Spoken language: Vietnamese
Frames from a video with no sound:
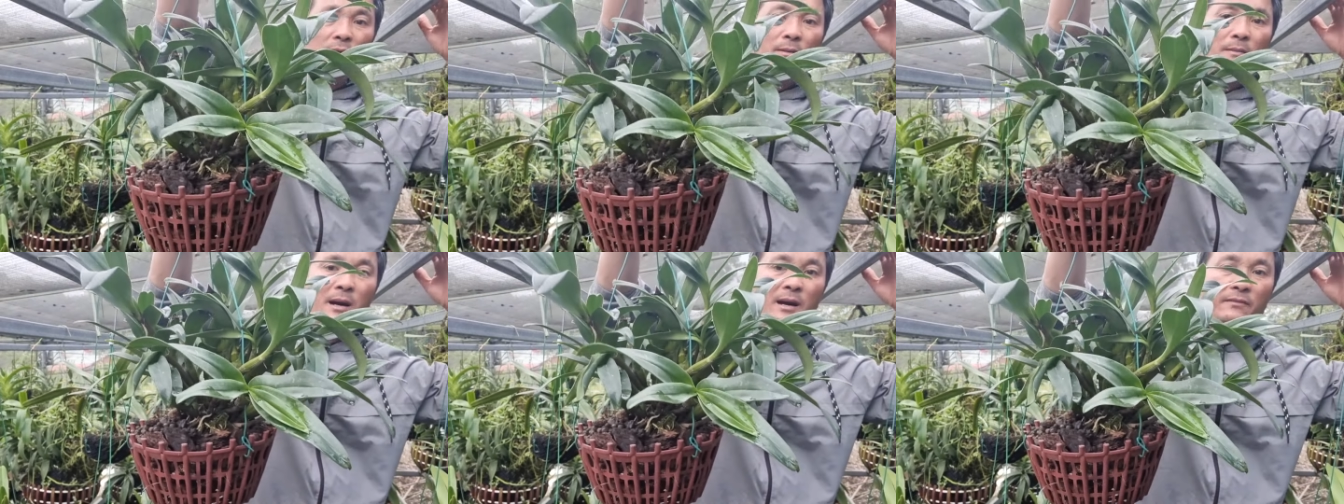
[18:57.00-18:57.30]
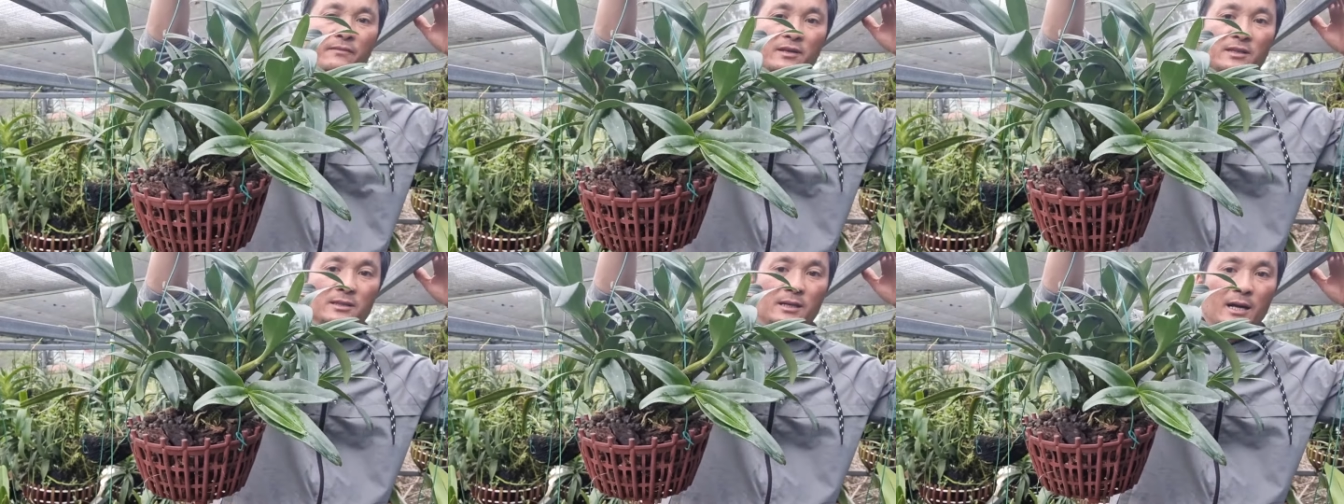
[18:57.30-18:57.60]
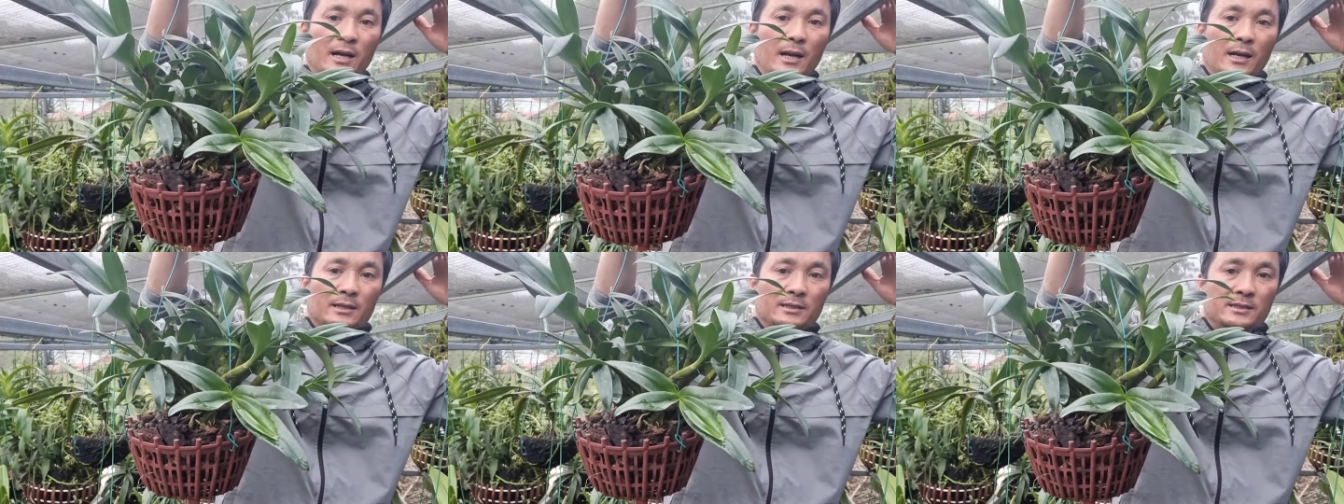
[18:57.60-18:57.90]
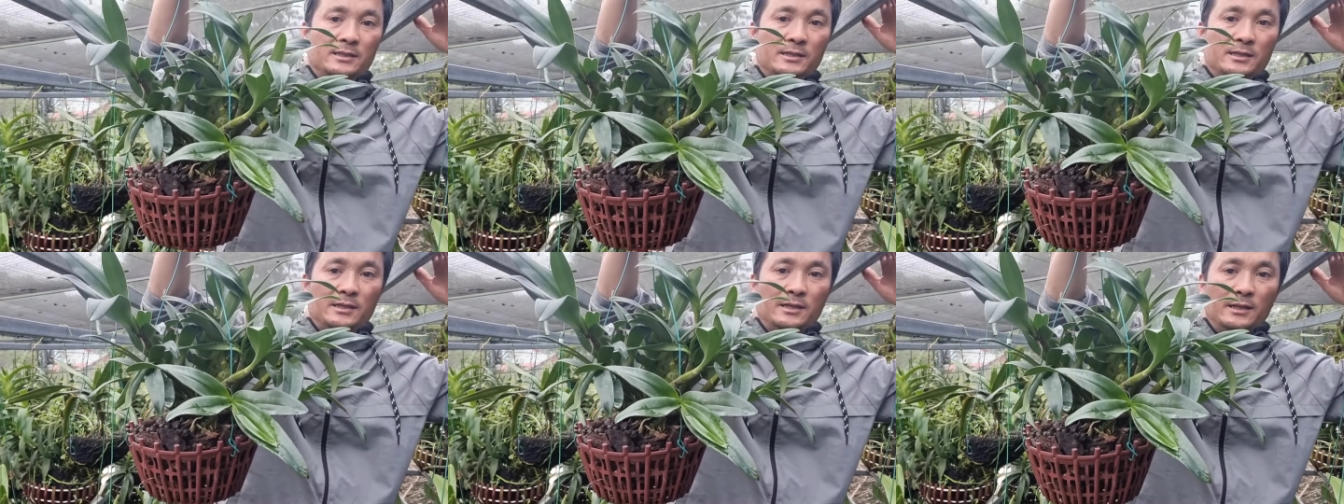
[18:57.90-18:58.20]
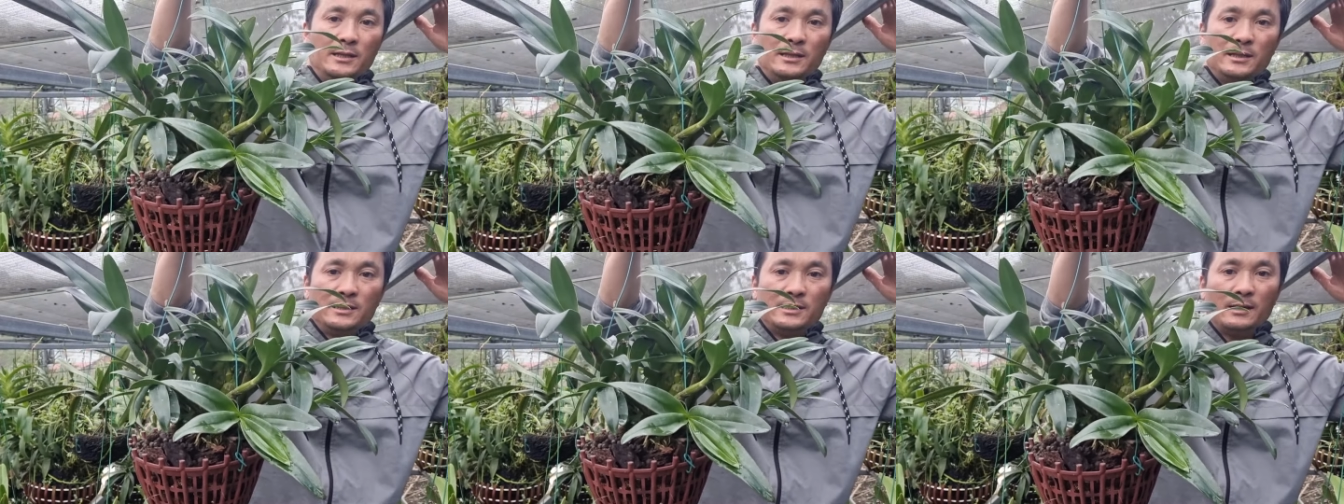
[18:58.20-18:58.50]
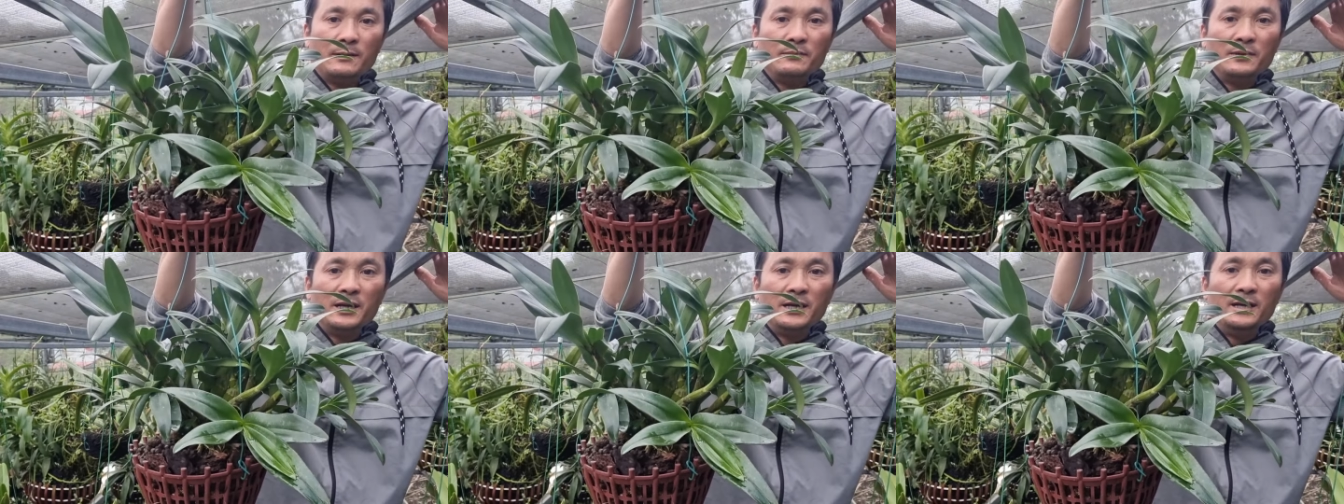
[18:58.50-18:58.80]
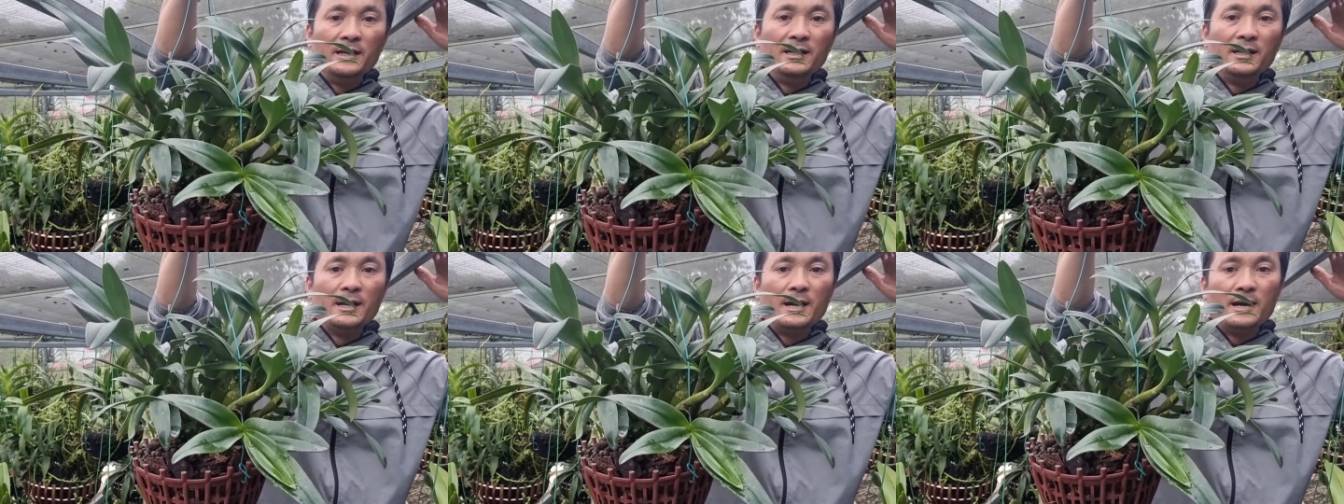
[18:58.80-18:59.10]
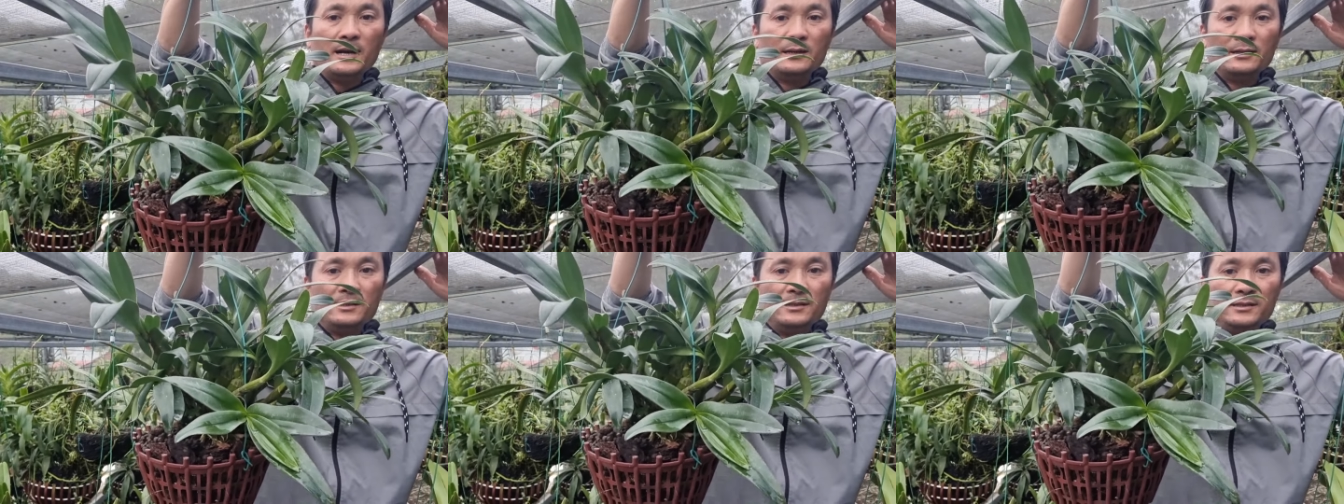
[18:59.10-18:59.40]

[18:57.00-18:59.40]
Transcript: cho các bác với giá là 900 nghìn nha